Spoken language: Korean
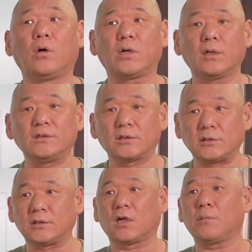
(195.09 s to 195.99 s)
워낙 이제
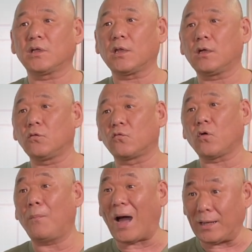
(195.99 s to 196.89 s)
그 드라마틱한
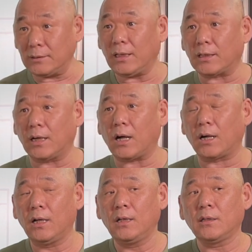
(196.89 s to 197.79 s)
요소가
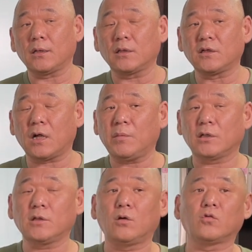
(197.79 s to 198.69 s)
많으니까 이게 드라마
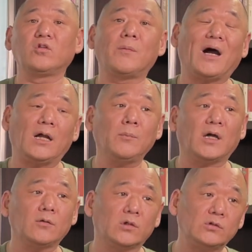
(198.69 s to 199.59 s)
같은 걸로도 이제 많이
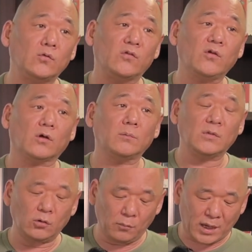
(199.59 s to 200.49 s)
만들어지고 해서
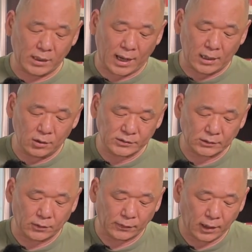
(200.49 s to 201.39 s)
여러분들이 좀 많이 알려진
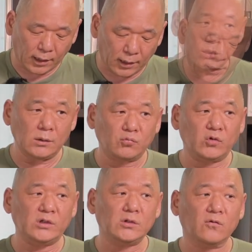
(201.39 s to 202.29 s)
건데
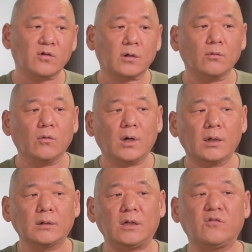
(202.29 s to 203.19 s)
무인정사라고
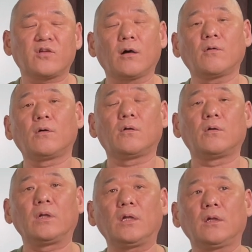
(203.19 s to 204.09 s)
하는 이
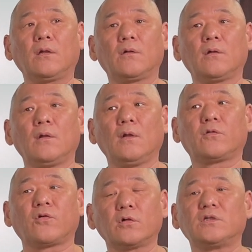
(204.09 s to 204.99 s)
사건이
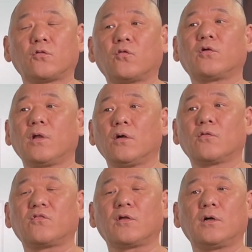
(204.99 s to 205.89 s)
저는 이제 조선의
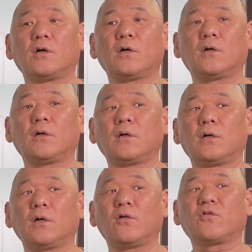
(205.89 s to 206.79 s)

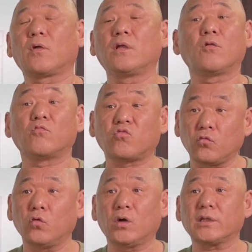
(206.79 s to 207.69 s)
역사에서 굉장히 좀
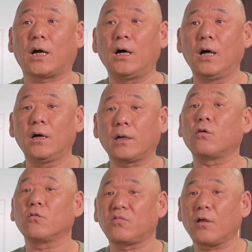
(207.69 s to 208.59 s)

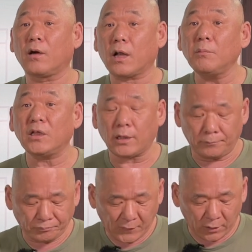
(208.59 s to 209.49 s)
중요하다라고 좀 생각을 합니다.
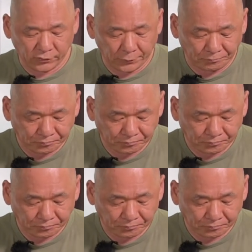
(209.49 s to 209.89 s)
그래서